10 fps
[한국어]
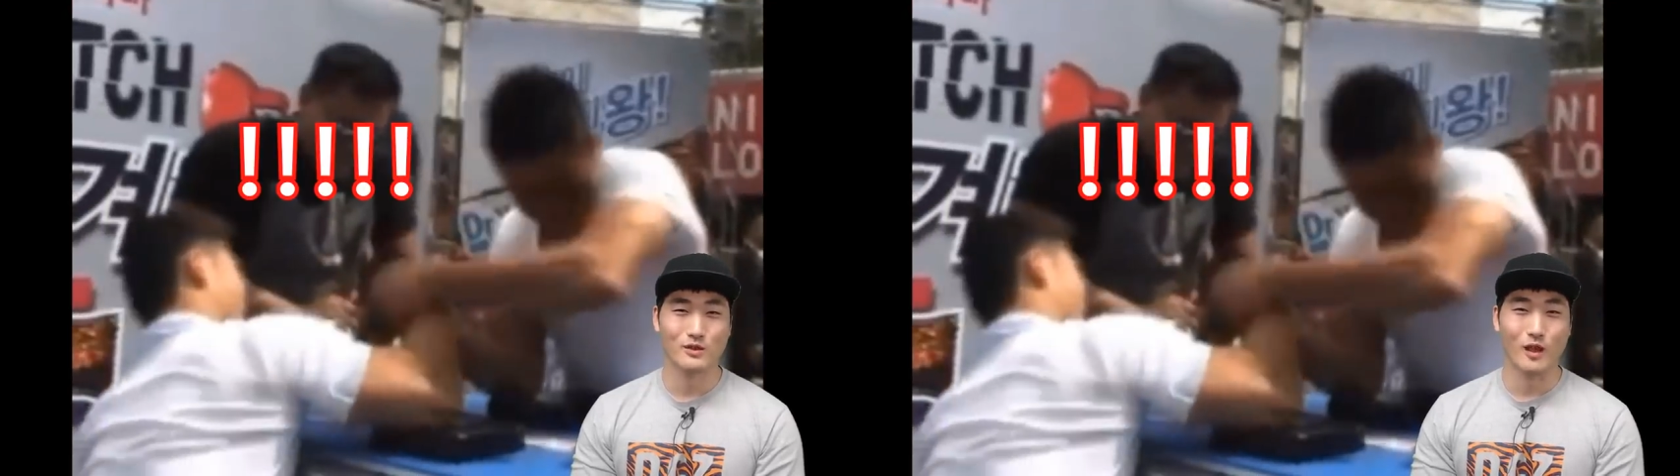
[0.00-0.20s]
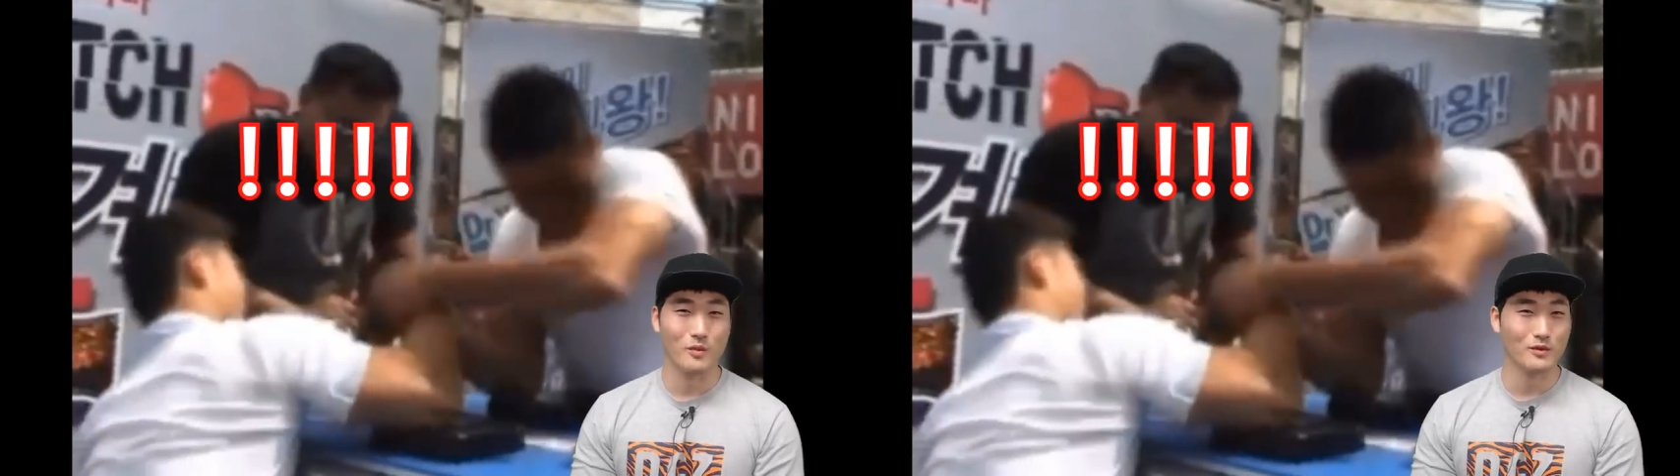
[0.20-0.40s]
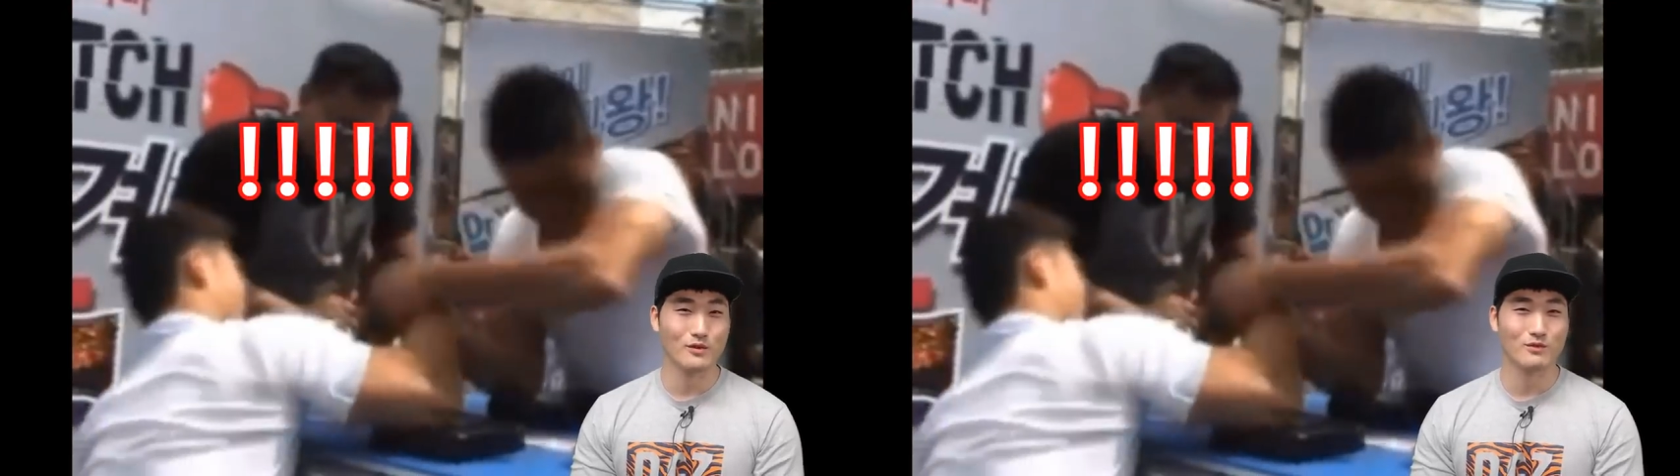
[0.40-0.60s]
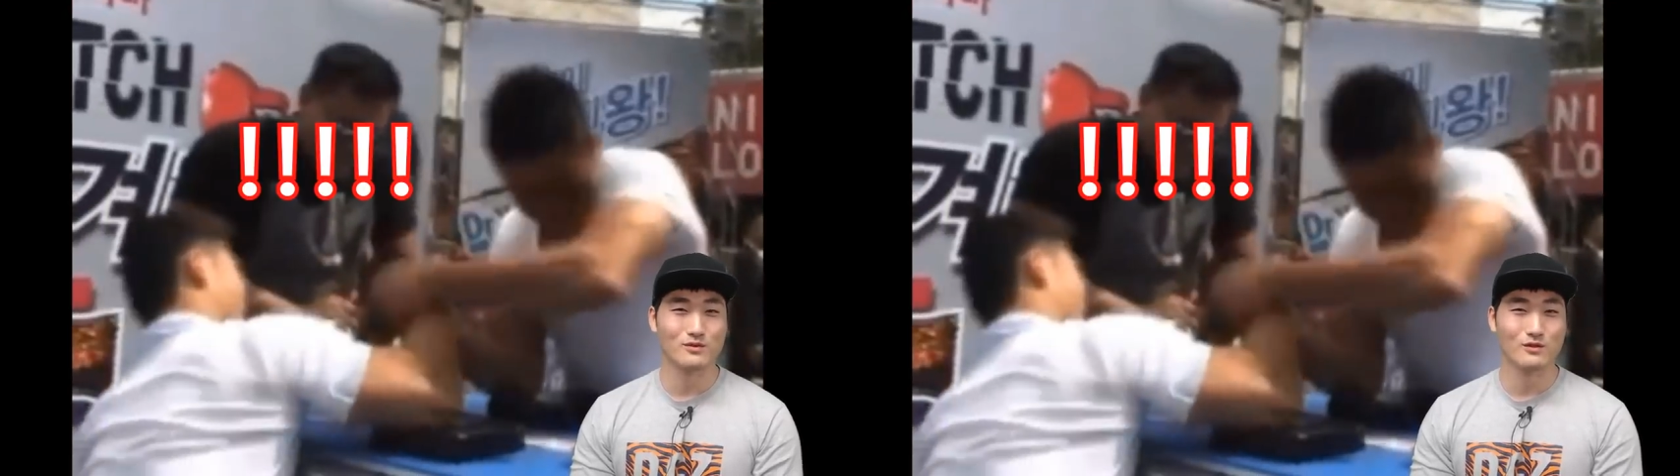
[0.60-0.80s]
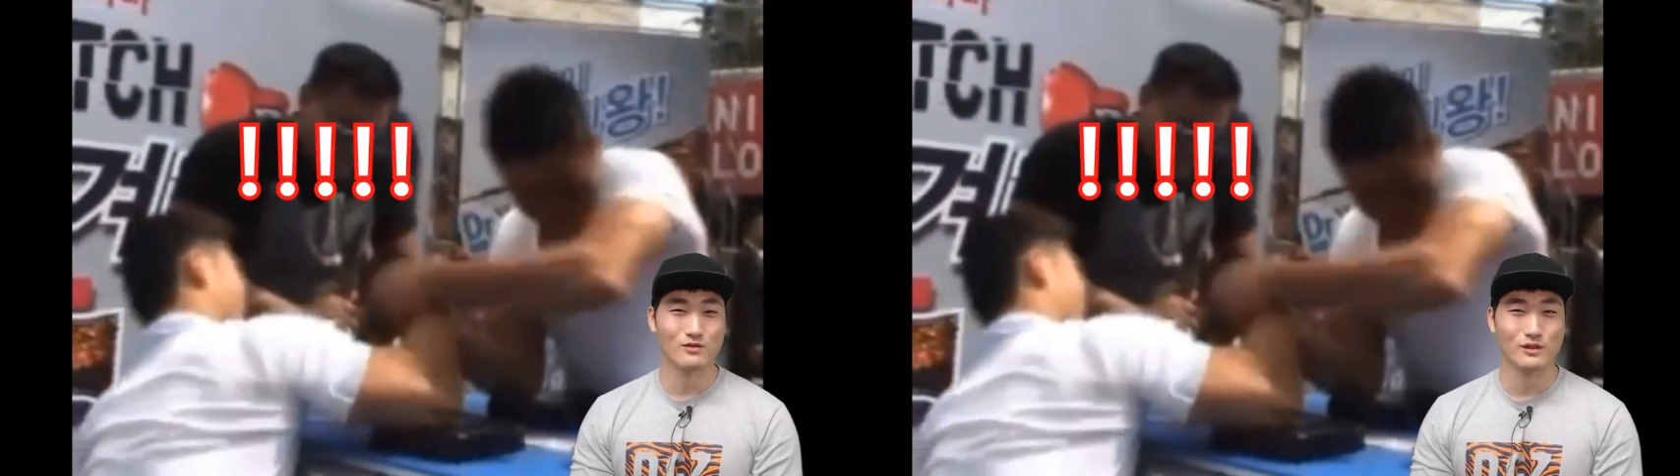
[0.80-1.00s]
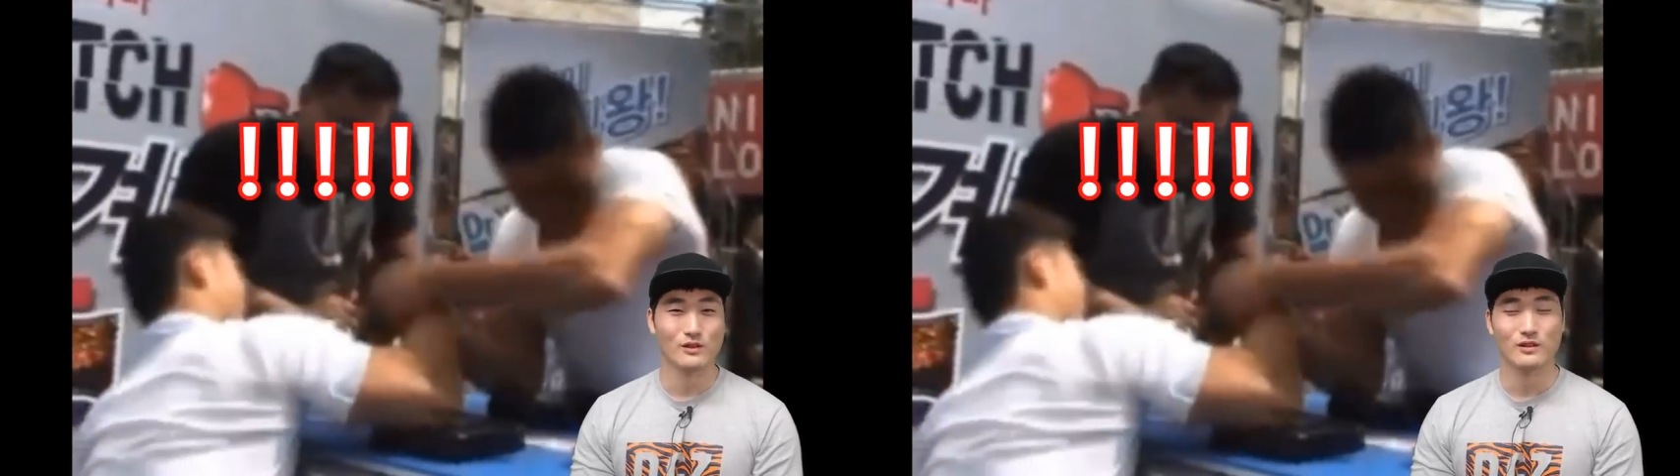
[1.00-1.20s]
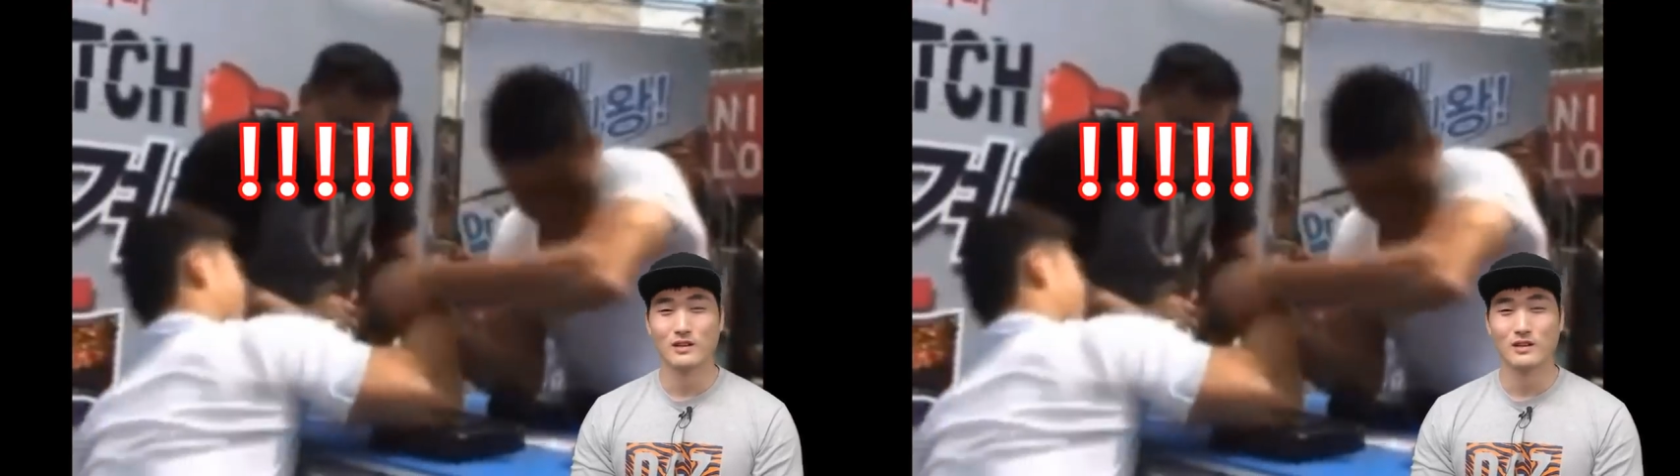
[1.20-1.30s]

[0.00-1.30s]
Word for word: 대본도 없었고요.